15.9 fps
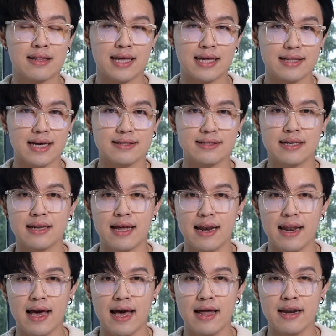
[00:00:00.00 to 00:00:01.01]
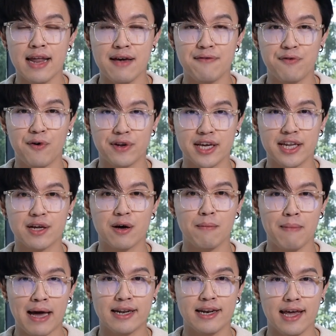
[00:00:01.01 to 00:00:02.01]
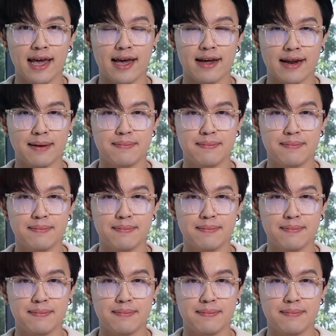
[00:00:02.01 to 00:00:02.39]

ท่านทักษิณนนั้นนะฮะได้โฟดอิน เข้ามานั่นเองค